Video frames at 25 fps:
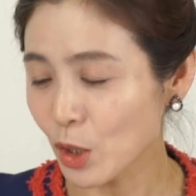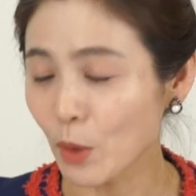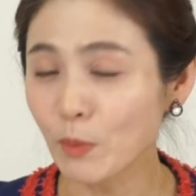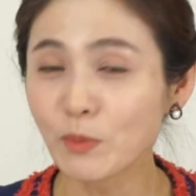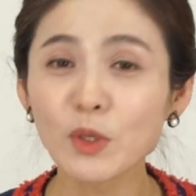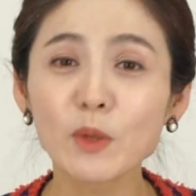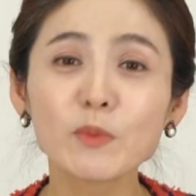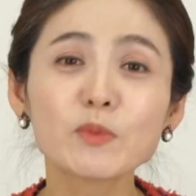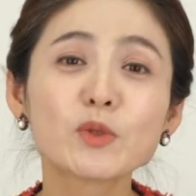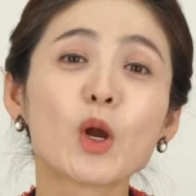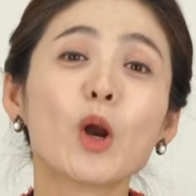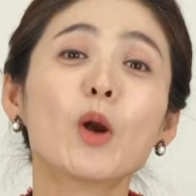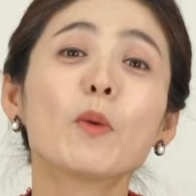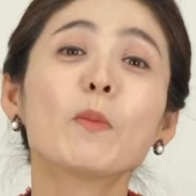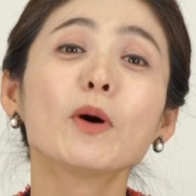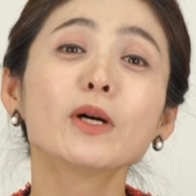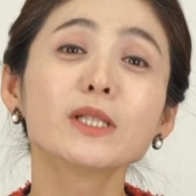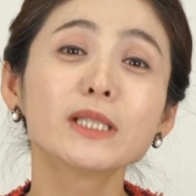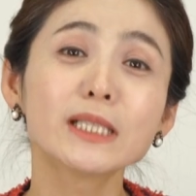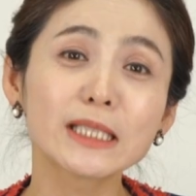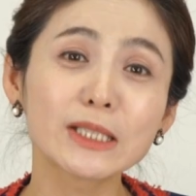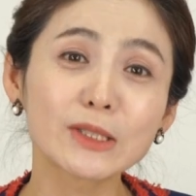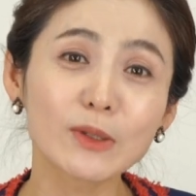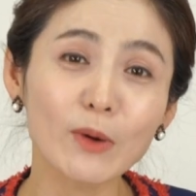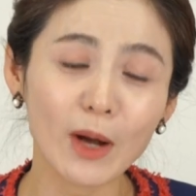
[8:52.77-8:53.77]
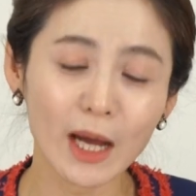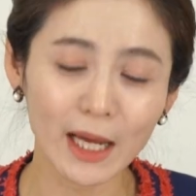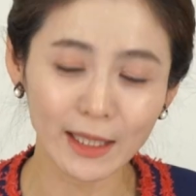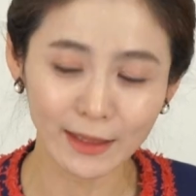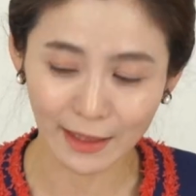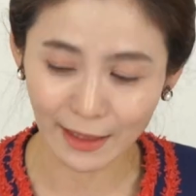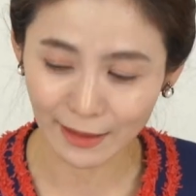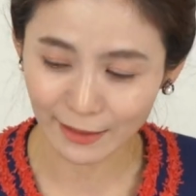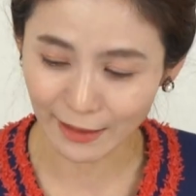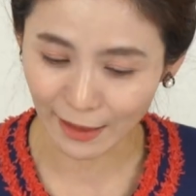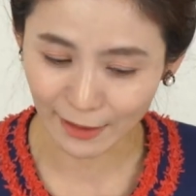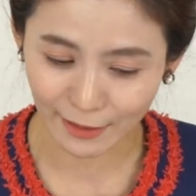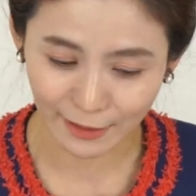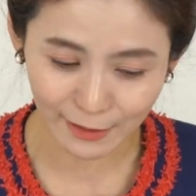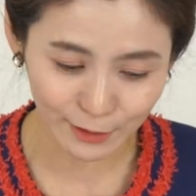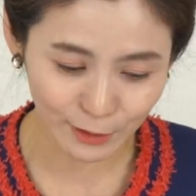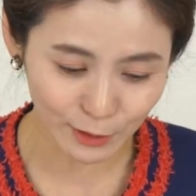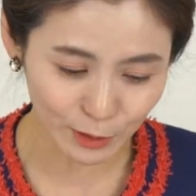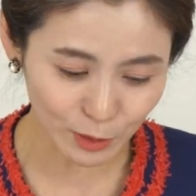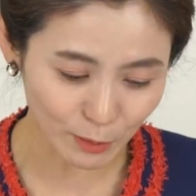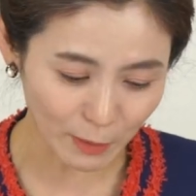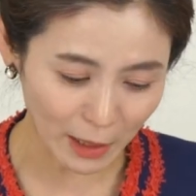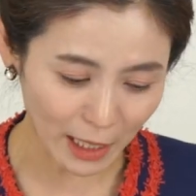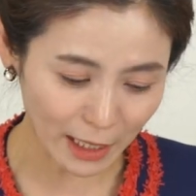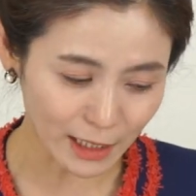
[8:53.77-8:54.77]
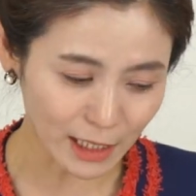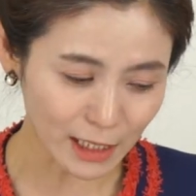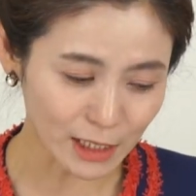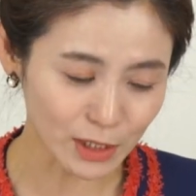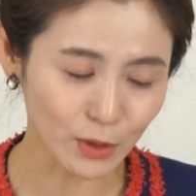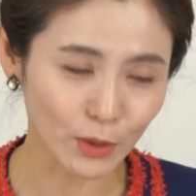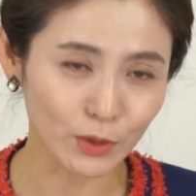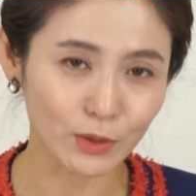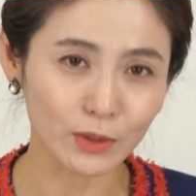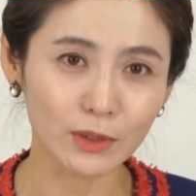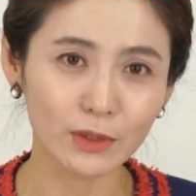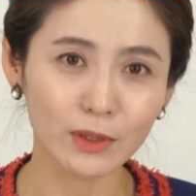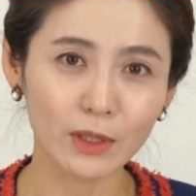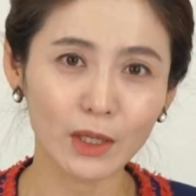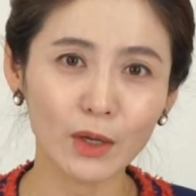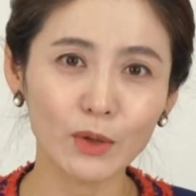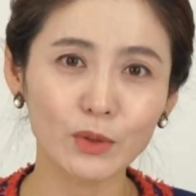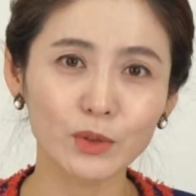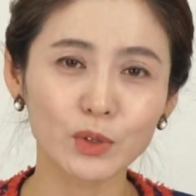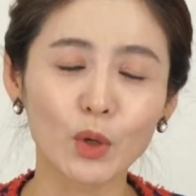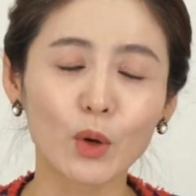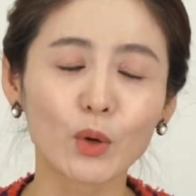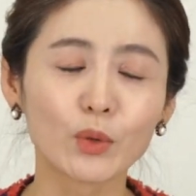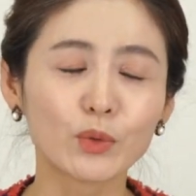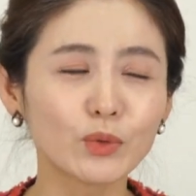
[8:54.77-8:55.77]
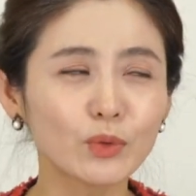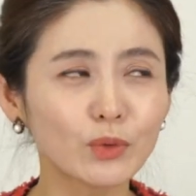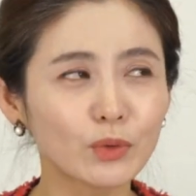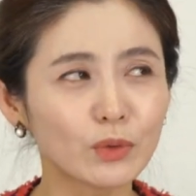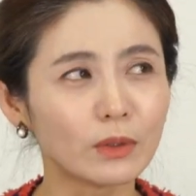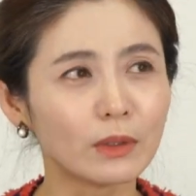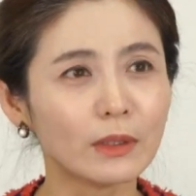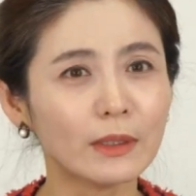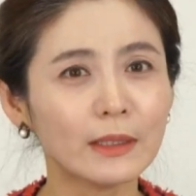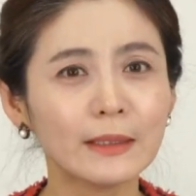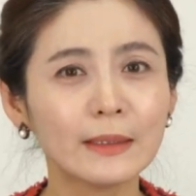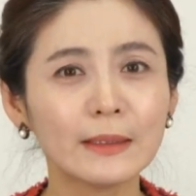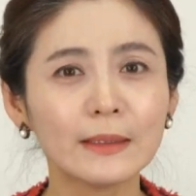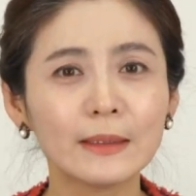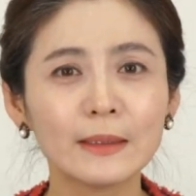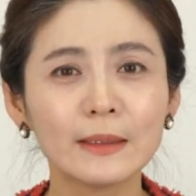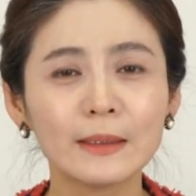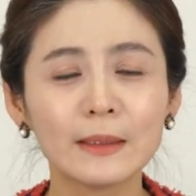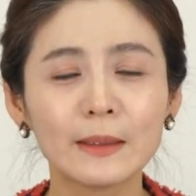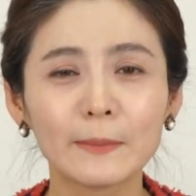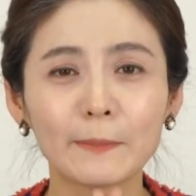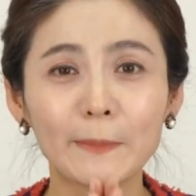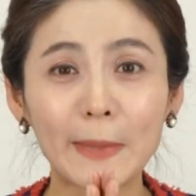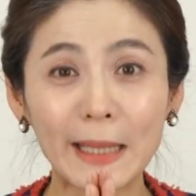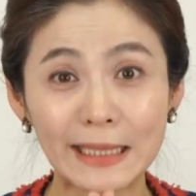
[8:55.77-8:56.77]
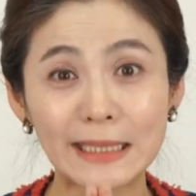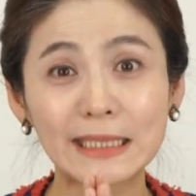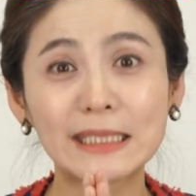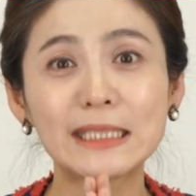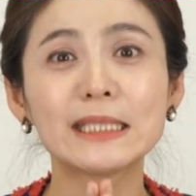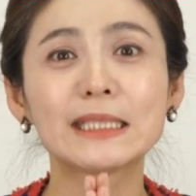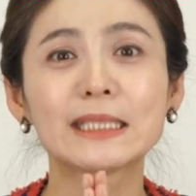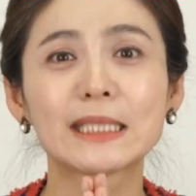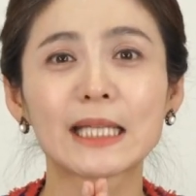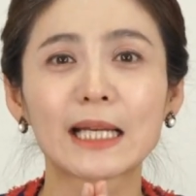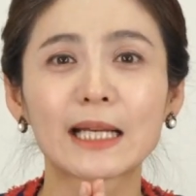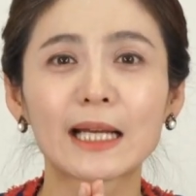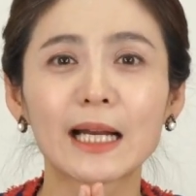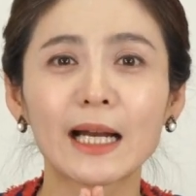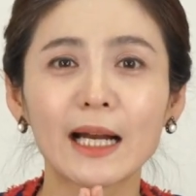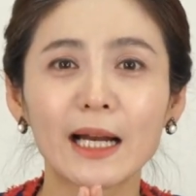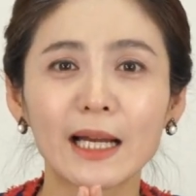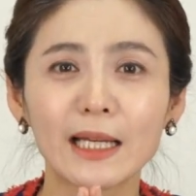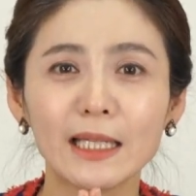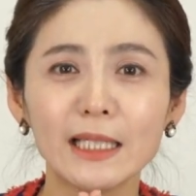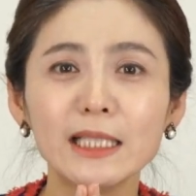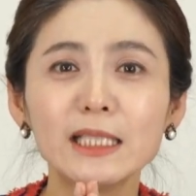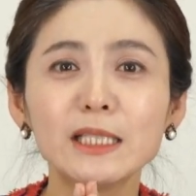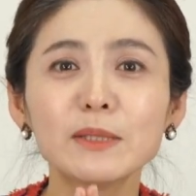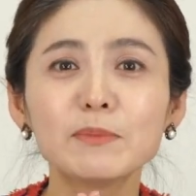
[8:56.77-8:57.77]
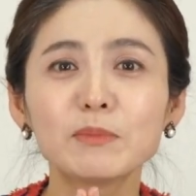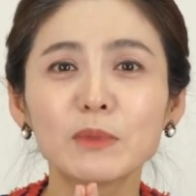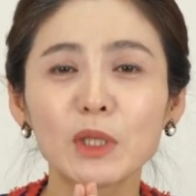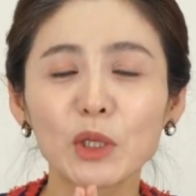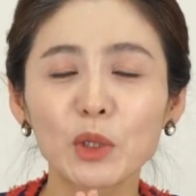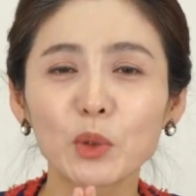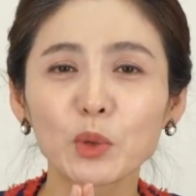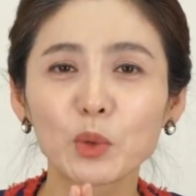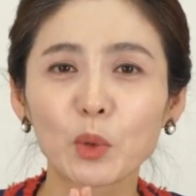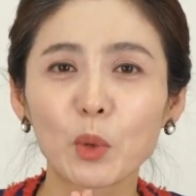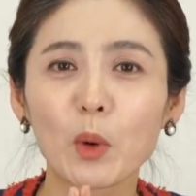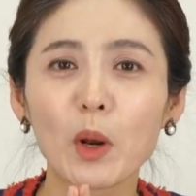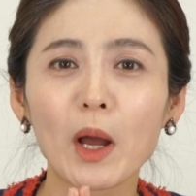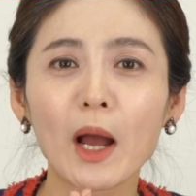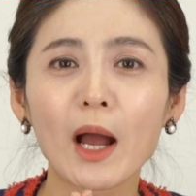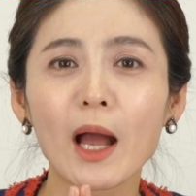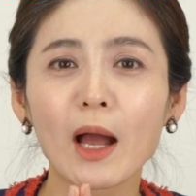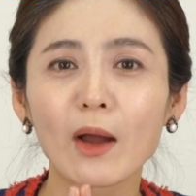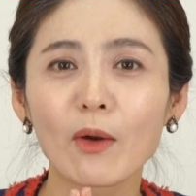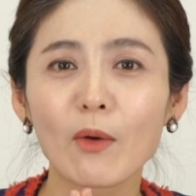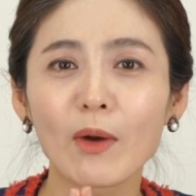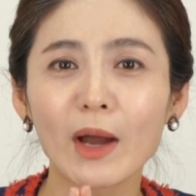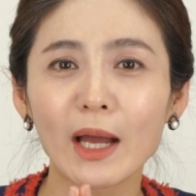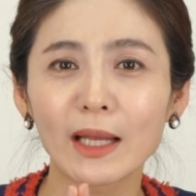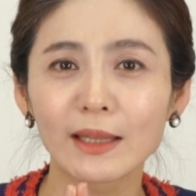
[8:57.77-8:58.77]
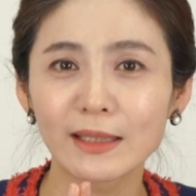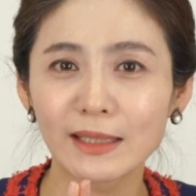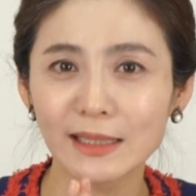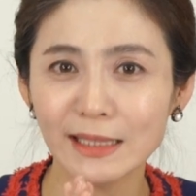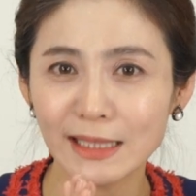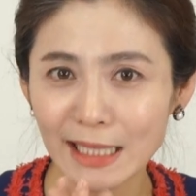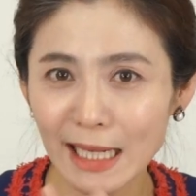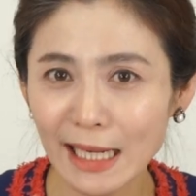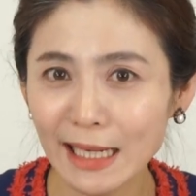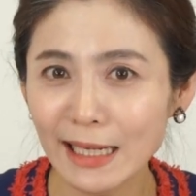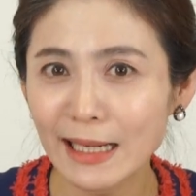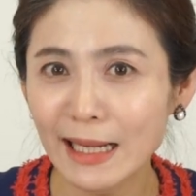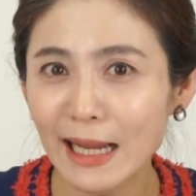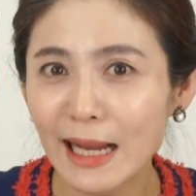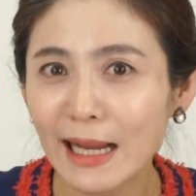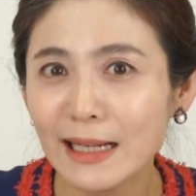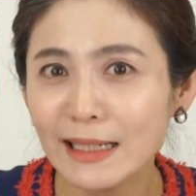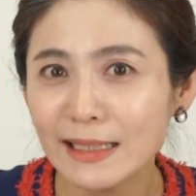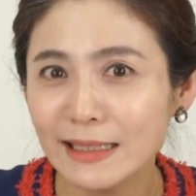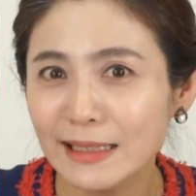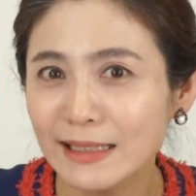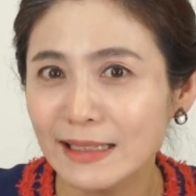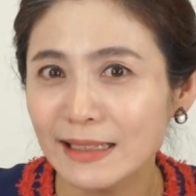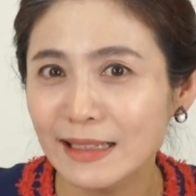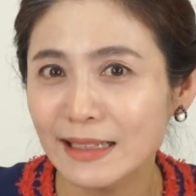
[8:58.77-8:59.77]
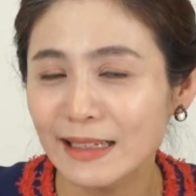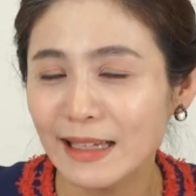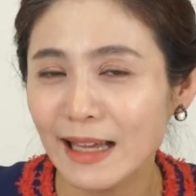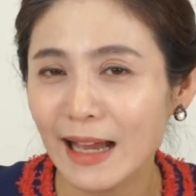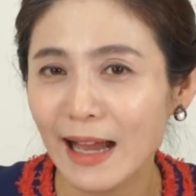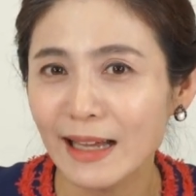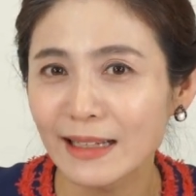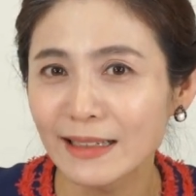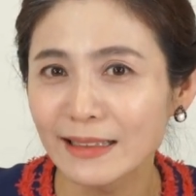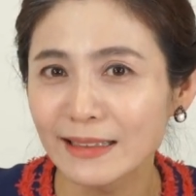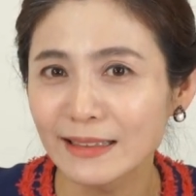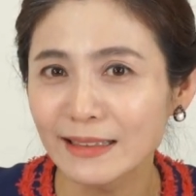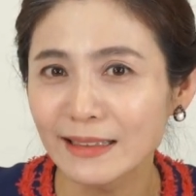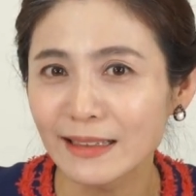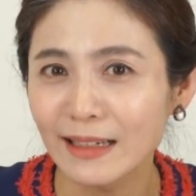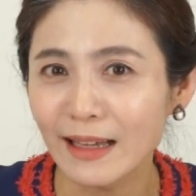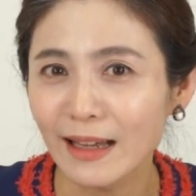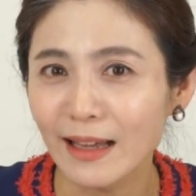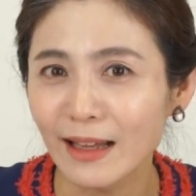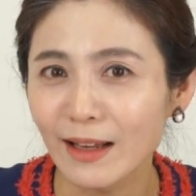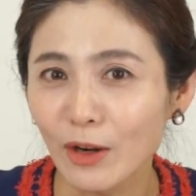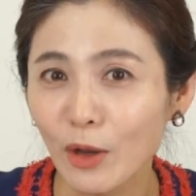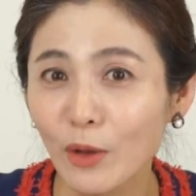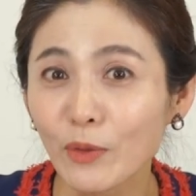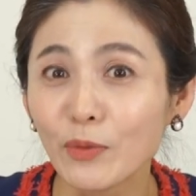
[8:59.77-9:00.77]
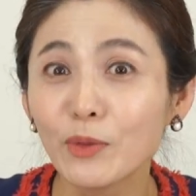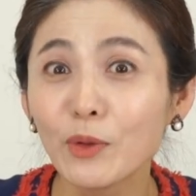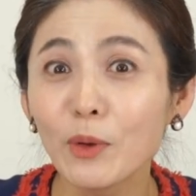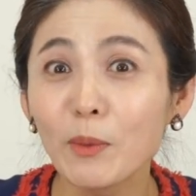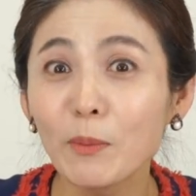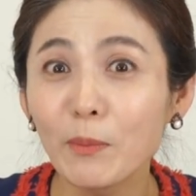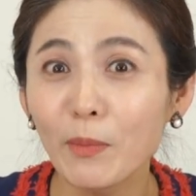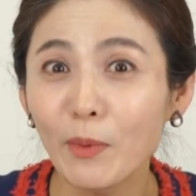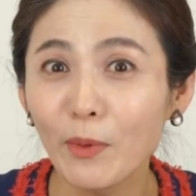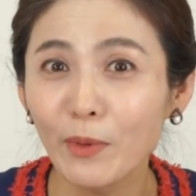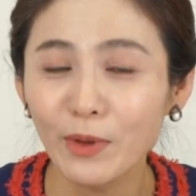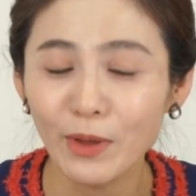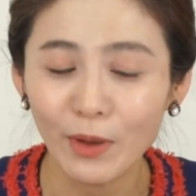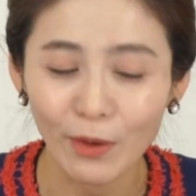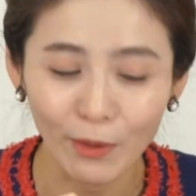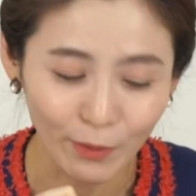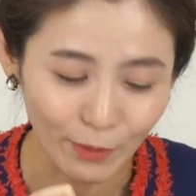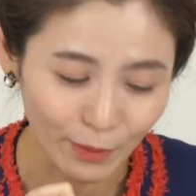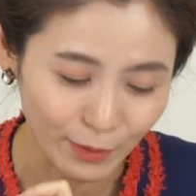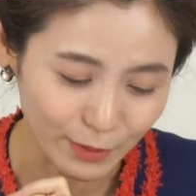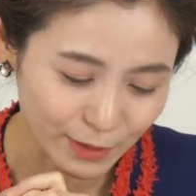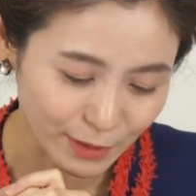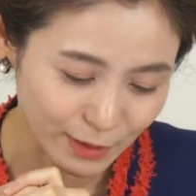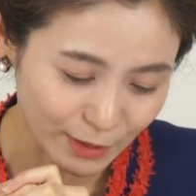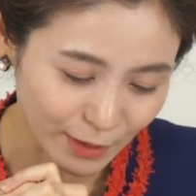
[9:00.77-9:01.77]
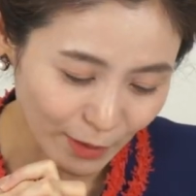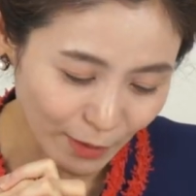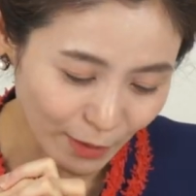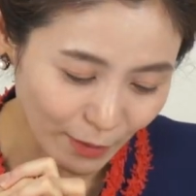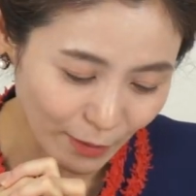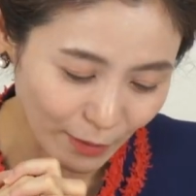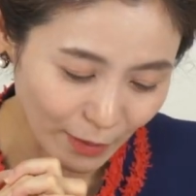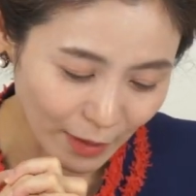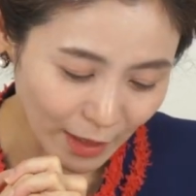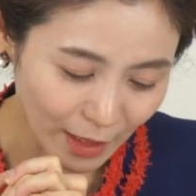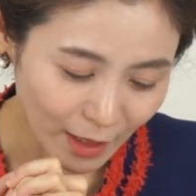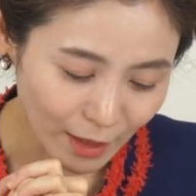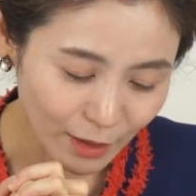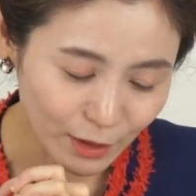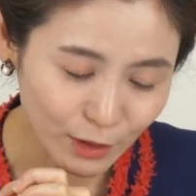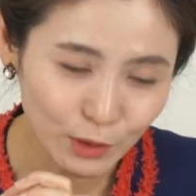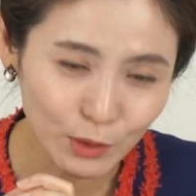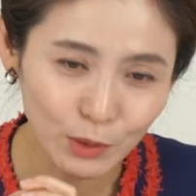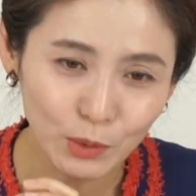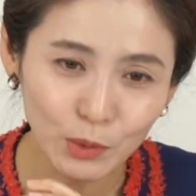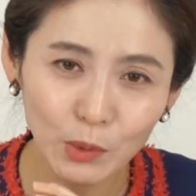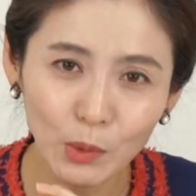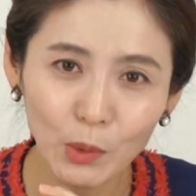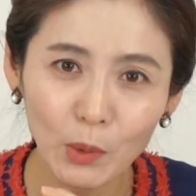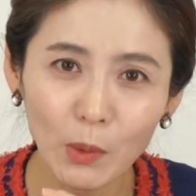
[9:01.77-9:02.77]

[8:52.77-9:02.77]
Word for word: 점점 젊어지는 것 같다는 댓글들도 많이 있었는데요. 저도 마치 제가 20대로 돌아간 것 같은 착각을 느끼게 하는 게 런던보이였거든요. 그리고